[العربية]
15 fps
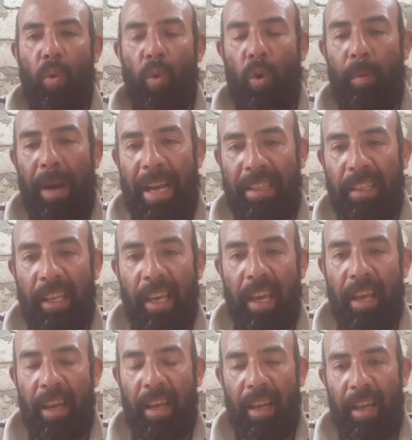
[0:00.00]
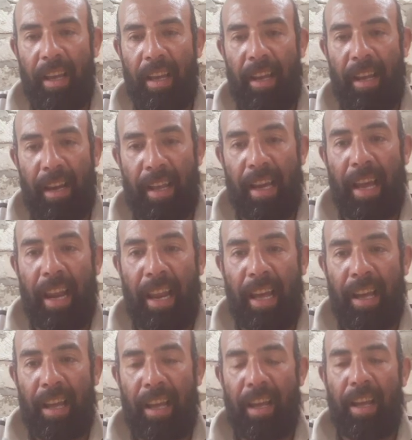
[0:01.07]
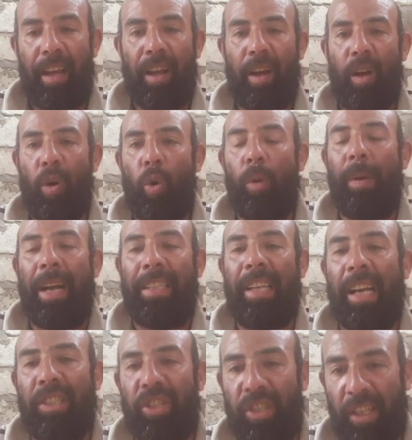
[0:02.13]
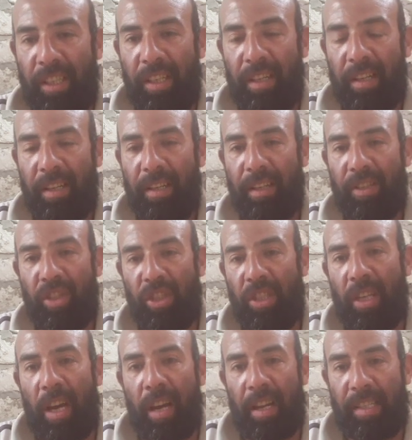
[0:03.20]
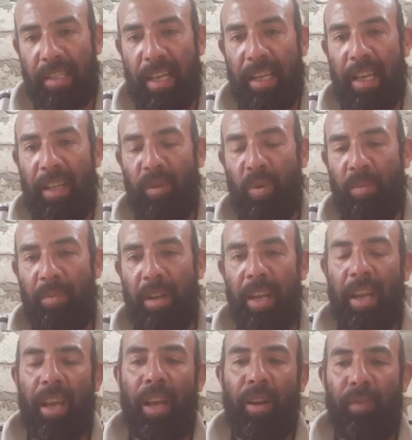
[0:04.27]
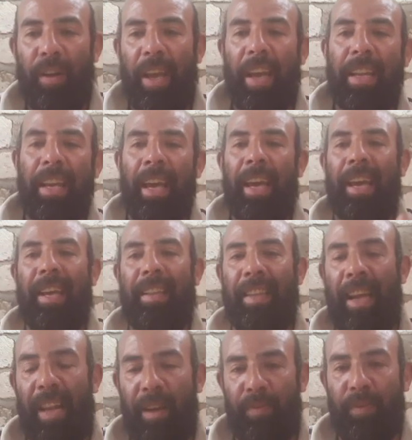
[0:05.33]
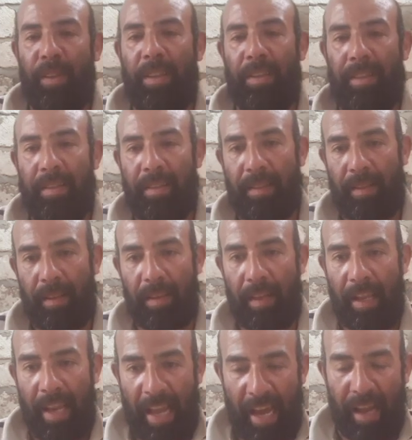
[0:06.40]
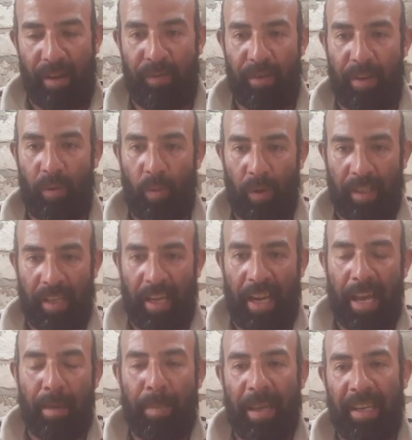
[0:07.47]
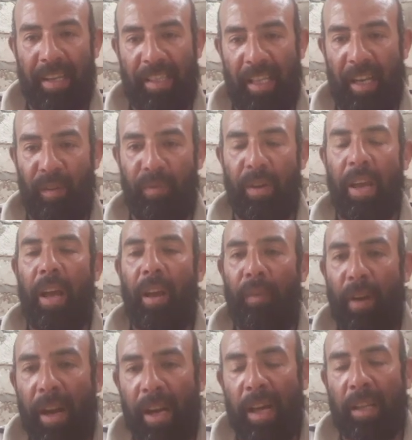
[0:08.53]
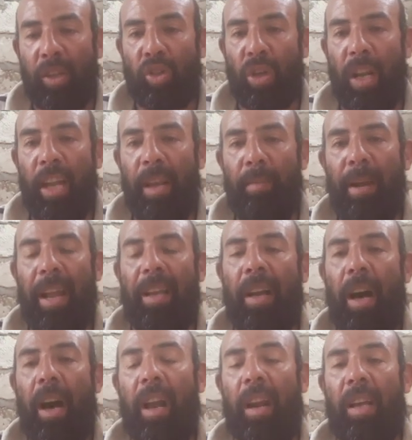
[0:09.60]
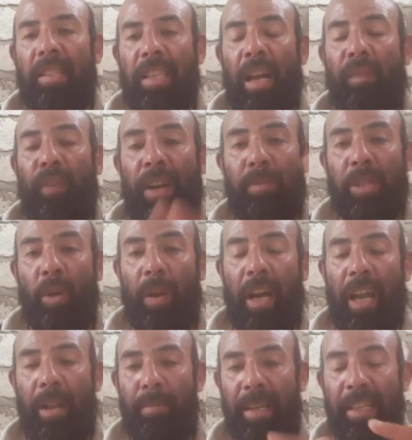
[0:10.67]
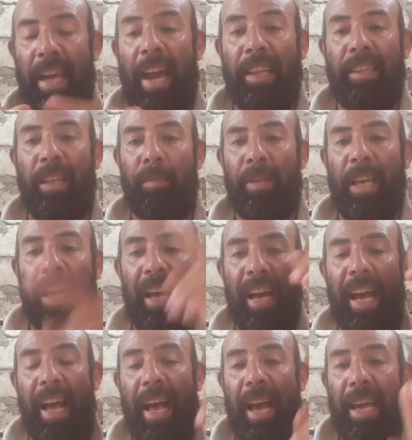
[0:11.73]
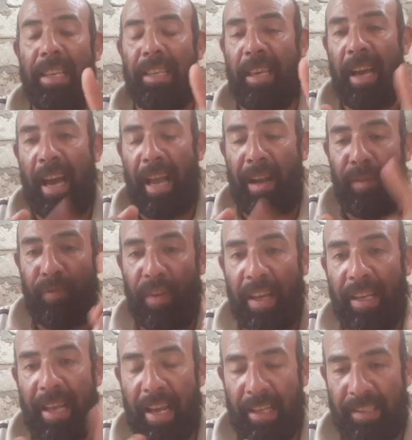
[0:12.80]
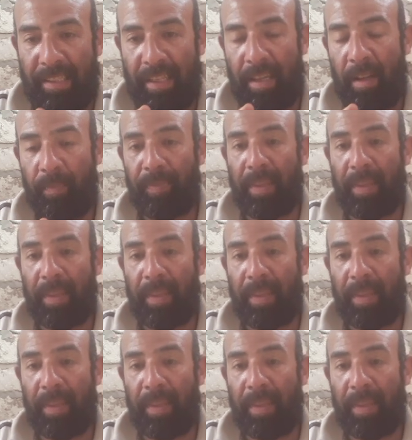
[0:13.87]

وبعديها الغله وبعديها الشعير الشعير ارخص حاجه عندهم فهنا اختلفت العلفه والكلام هيختلف فانا النهارده ان شاء الله هنعمل لك ارخص علفه على مستوى العالم اتحدى بيها اي علفه جاهزه